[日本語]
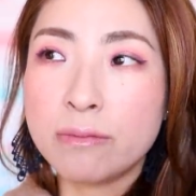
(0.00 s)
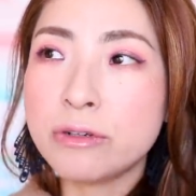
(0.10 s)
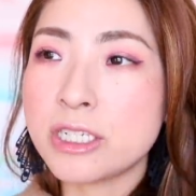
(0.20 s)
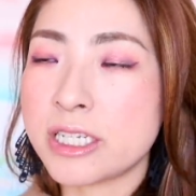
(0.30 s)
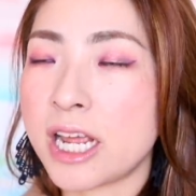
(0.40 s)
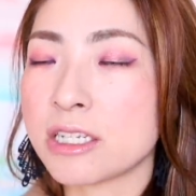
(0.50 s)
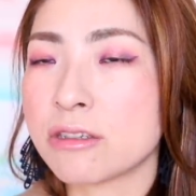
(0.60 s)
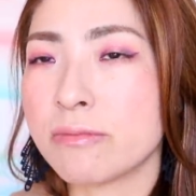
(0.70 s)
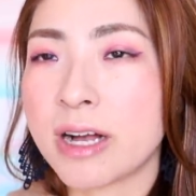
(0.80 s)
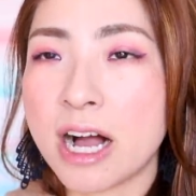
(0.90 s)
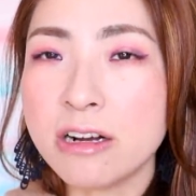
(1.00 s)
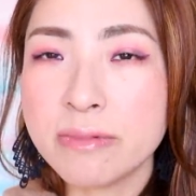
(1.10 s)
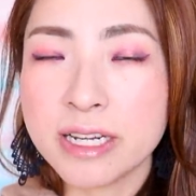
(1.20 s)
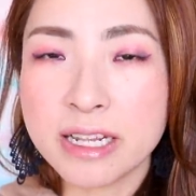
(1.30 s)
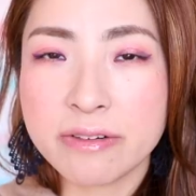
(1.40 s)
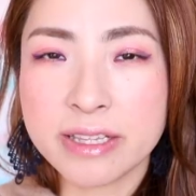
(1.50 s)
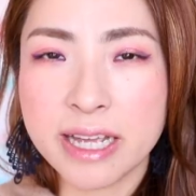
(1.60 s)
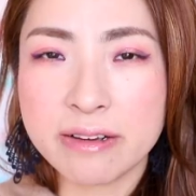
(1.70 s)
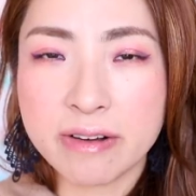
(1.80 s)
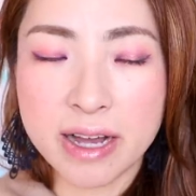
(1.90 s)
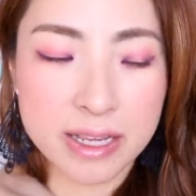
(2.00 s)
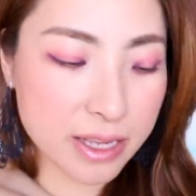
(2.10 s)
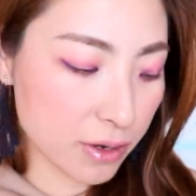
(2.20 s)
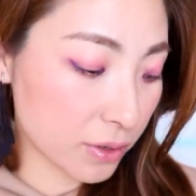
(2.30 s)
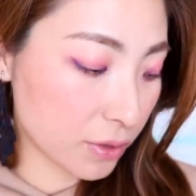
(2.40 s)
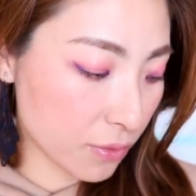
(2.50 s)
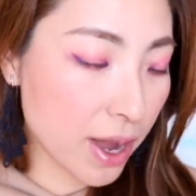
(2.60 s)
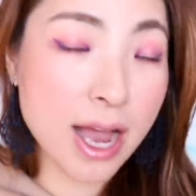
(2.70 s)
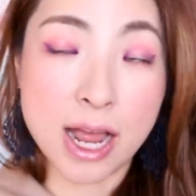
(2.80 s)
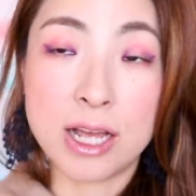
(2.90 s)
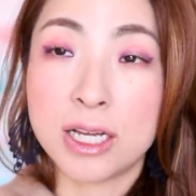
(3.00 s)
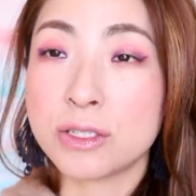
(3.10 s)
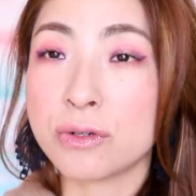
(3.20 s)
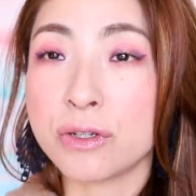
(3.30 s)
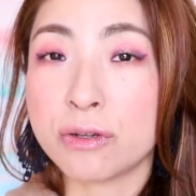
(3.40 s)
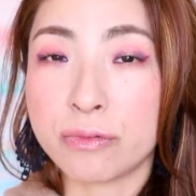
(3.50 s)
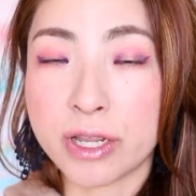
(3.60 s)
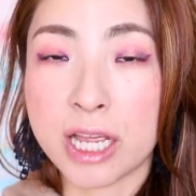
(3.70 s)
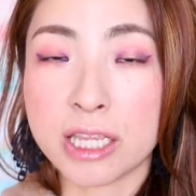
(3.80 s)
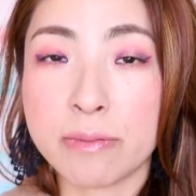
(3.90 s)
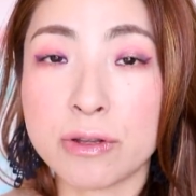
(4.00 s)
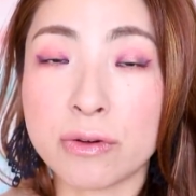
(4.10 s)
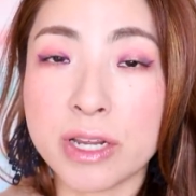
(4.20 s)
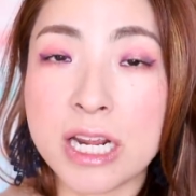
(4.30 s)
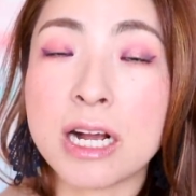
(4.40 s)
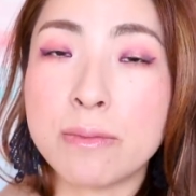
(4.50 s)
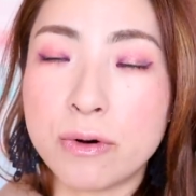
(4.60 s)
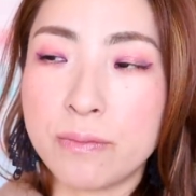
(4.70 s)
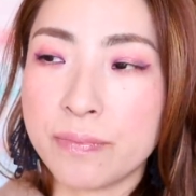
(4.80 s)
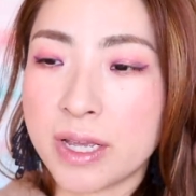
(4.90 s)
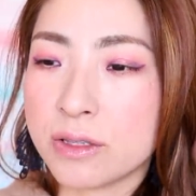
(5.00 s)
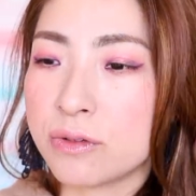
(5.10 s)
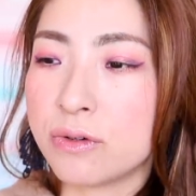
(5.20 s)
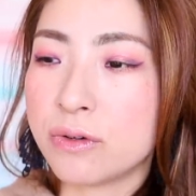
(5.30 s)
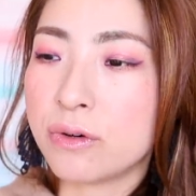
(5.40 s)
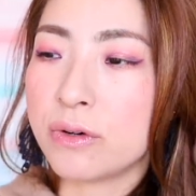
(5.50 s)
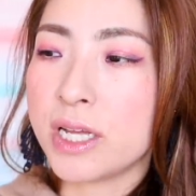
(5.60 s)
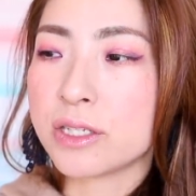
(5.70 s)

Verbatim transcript: もしねその買うまでではないわっていう人はそういうのもねやってみるのいいかもあのー、